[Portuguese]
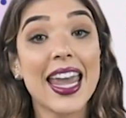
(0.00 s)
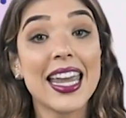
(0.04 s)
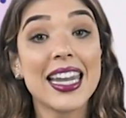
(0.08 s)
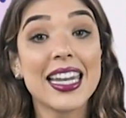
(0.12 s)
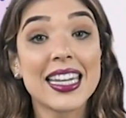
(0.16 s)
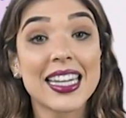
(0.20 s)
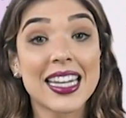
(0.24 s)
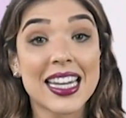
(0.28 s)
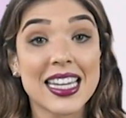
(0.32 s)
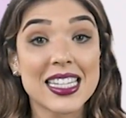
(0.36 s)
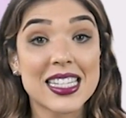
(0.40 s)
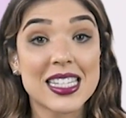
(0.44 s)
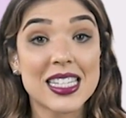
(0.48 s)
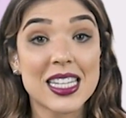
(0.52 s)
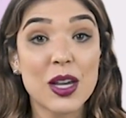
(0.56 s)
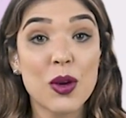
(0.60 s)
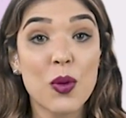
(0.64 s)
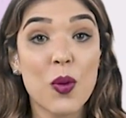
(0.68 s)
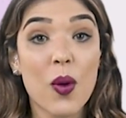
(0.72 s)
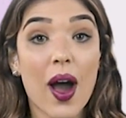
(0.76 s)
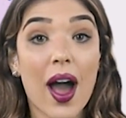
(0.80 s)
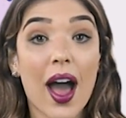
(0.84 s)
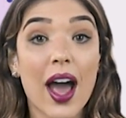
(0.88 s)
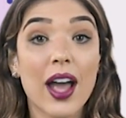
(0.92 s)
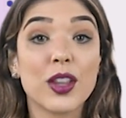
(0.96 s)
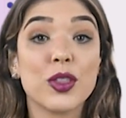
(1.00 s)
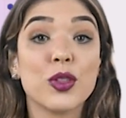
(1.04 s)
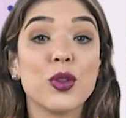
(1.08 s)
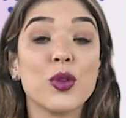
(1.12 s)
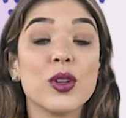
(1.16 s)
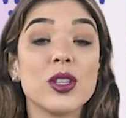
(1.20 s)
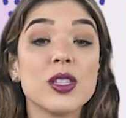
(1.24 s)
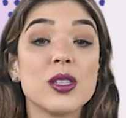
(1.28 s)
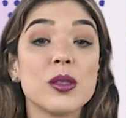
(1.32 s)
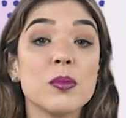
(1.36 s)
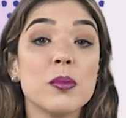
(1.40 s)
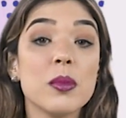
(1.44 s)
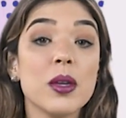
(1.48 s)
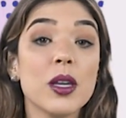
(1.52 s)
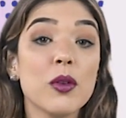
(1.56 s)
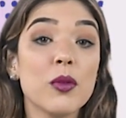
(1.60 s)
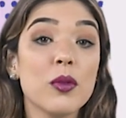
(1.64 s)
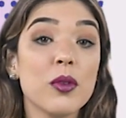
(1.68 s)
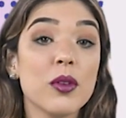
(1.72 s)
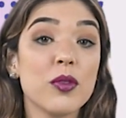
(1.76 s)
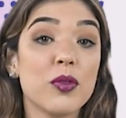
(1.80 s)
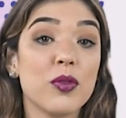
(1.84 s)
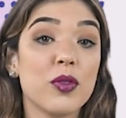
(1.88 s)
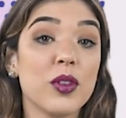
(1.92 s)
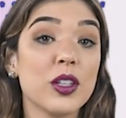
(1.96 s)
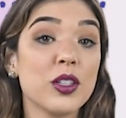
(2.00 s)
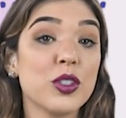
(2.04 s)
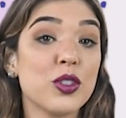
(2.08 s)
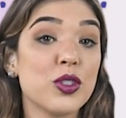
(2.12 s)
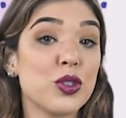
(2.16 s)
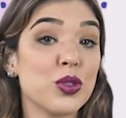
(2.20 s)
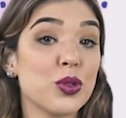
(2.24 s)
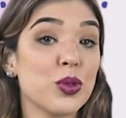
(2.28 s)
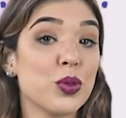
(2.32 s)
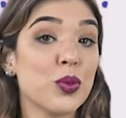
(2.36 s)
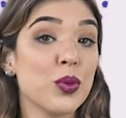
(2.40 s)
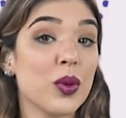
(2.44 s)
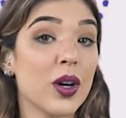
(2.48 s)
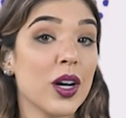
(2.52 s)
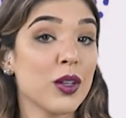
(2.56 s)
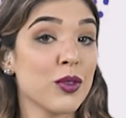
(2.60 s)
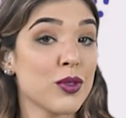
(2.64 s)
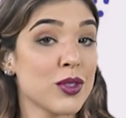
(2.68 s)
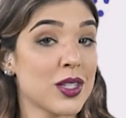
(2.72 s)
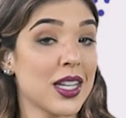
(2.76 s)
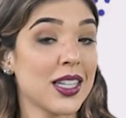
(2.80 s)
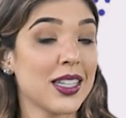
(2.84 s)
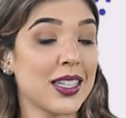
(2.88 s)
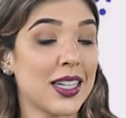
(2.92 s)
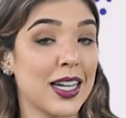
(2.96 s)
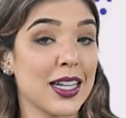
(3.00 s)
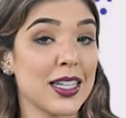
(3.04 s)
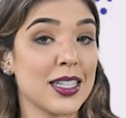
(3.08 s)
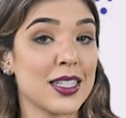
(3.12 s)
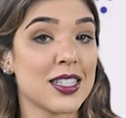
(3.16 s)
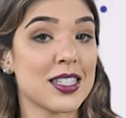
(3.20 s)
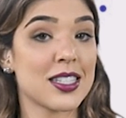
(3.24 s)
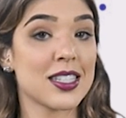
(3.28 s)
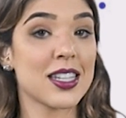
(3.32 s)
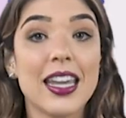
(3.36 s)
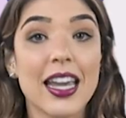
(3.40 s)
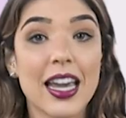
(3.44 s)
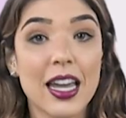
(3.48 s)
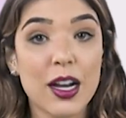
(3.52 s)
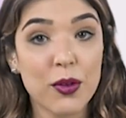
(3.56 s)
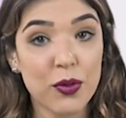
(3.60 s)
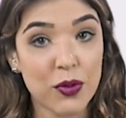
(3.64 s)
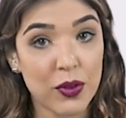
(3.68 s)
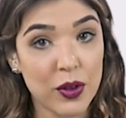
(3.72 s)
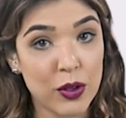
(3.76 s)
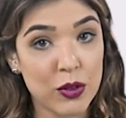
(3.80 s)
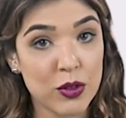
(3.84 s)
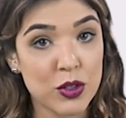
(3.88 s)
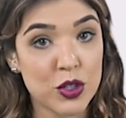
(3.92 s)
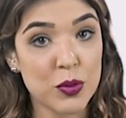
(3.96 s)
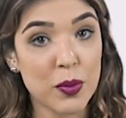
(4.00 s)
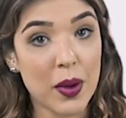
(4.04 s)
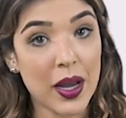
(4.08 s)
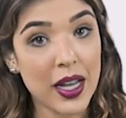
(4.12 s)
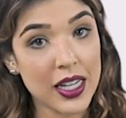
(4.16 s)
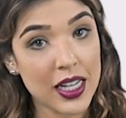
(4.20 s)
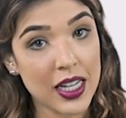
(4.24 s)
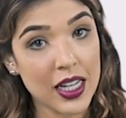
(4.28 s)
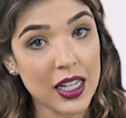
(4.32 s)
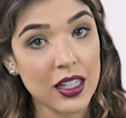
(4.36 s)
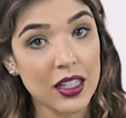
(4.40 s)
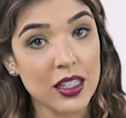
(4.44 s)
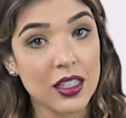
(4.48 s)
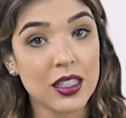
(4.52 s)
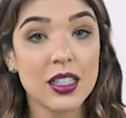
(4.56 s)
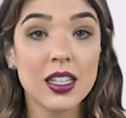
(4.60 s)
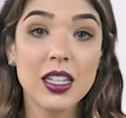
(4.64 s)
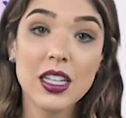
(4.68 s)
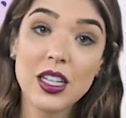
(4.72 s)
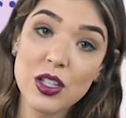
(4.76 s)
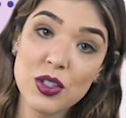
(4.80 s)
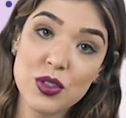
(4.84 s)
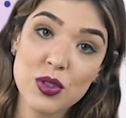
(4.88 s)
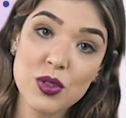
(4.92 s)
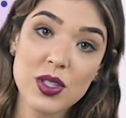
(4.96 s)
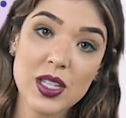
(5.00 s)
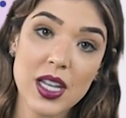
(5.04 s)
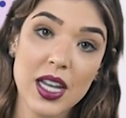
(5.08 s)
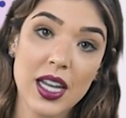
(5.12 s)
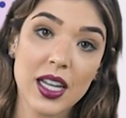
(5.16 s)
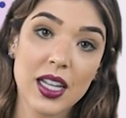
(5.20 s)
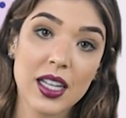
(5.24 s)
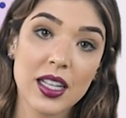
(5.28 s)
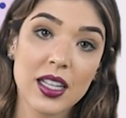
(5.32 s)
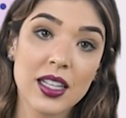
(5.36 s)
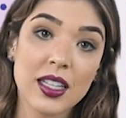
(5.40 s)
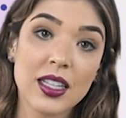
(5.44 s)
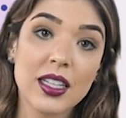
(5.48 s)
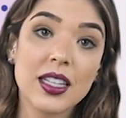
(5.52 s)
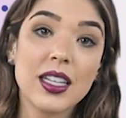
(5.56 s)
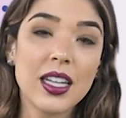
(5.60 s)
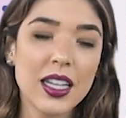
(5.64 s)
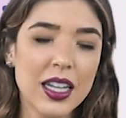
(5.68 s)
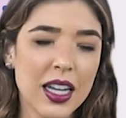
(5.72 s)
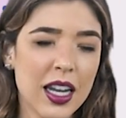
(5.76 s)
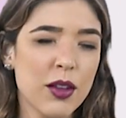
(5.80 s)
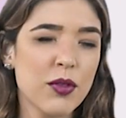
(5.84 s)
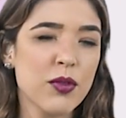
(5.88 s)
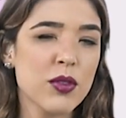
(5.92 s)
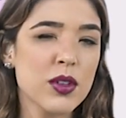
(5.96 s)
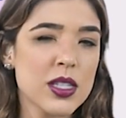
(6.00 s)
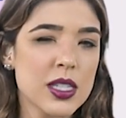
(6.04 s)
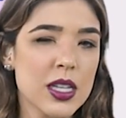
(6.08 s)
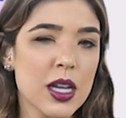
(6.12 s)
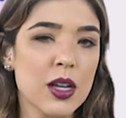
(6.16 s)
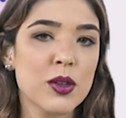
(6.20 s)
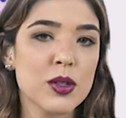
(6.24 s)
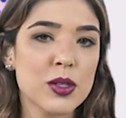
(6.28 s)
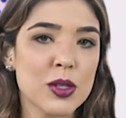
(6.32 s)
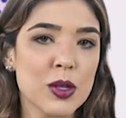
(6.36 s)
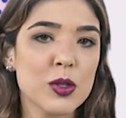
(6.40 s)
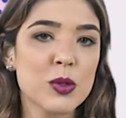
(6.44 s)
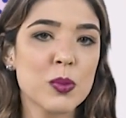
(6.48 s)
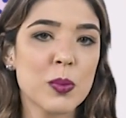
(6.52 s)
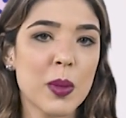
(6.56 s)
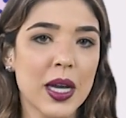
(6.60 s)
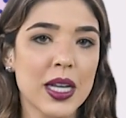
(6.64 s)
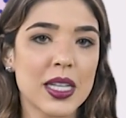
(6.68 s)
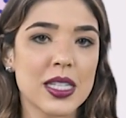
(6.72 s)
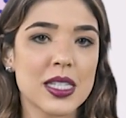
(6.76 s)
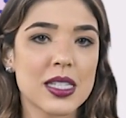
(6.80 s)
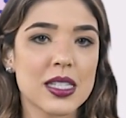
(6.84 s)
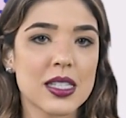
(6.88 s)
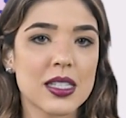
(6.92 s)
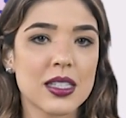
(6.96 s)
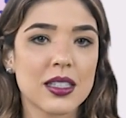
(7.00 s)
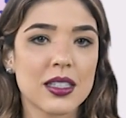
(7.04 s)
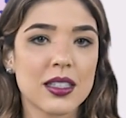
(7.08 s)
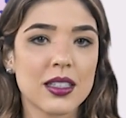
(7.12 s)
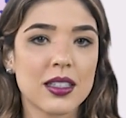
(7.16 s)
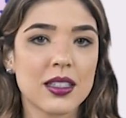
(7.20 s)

Ele nasceu há 2021 anos atrás e era filho de Maria e José, que nem você e os seus pais.